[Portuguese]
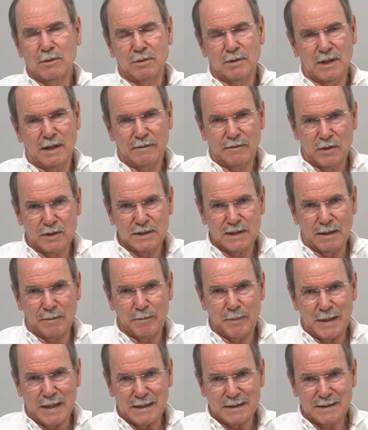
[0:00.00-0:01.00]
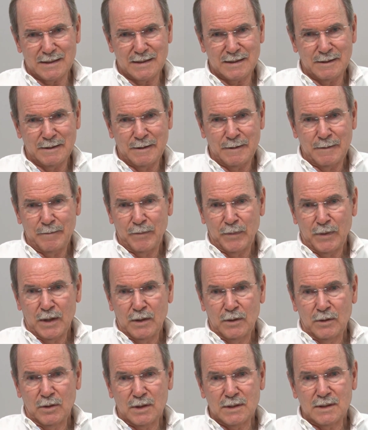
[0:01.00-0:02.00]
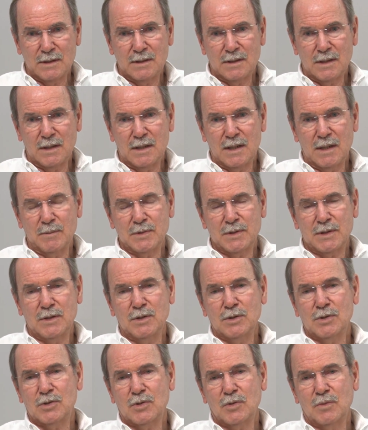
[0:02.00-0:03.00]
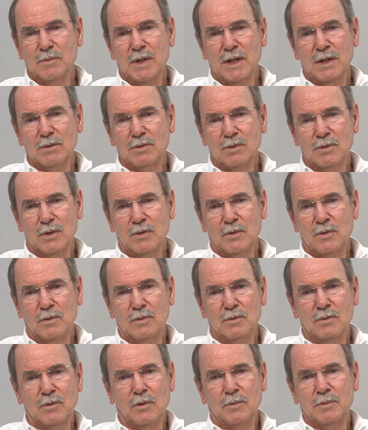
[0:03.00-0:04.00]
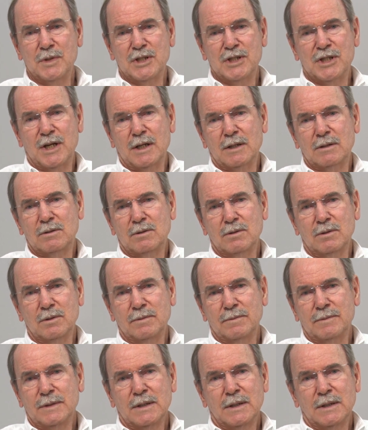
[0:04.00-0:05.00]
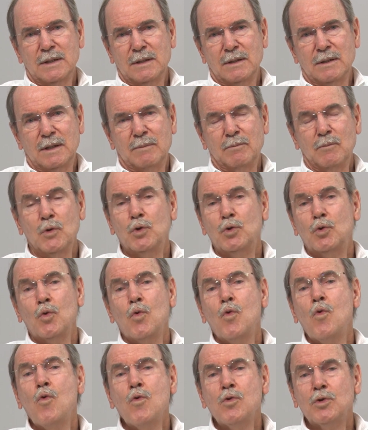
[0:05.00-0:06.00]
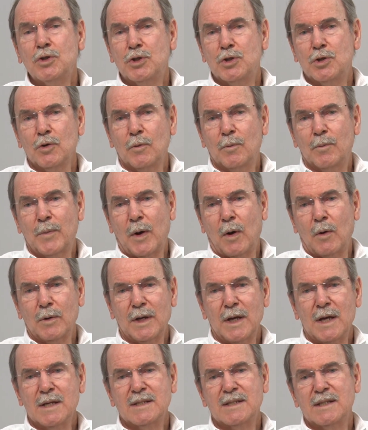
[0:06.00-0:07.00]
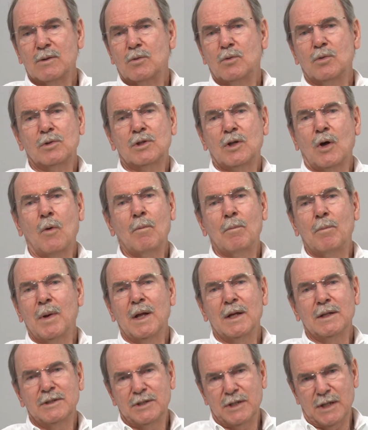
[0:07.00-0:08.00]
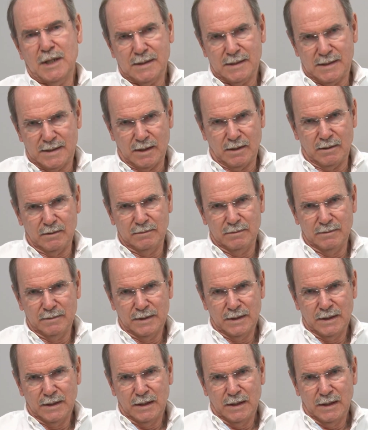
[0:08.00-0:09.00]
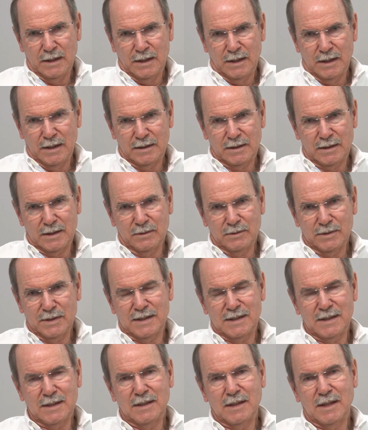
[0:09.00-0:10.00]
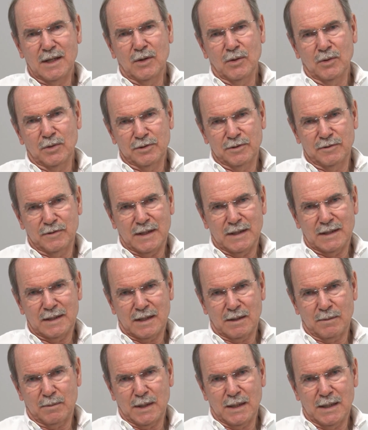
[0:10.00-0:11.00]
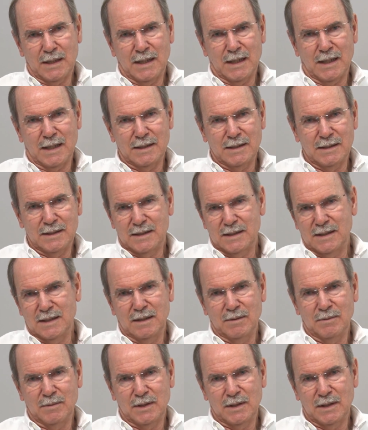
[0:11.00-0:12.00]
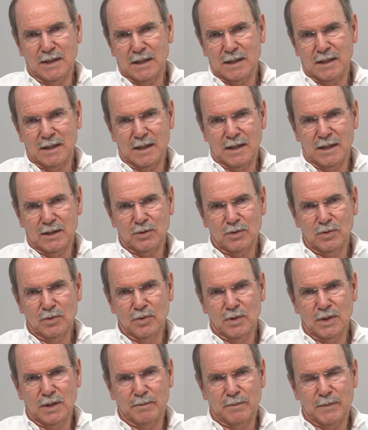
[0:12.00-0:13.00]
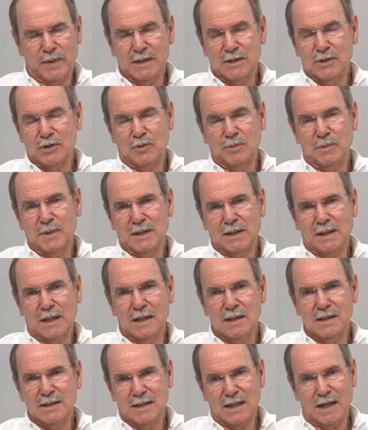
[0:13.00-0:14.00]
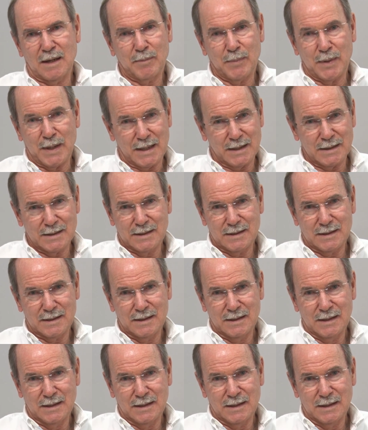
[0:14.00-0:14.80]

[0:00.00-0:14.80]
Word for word: da vossa paz, nós entendemos que instrumento é um objeto é muito útil para alguém executar um plano de ação. Então, se Deus vai trabalhar em cima da criatura para instrumentalizar a paz,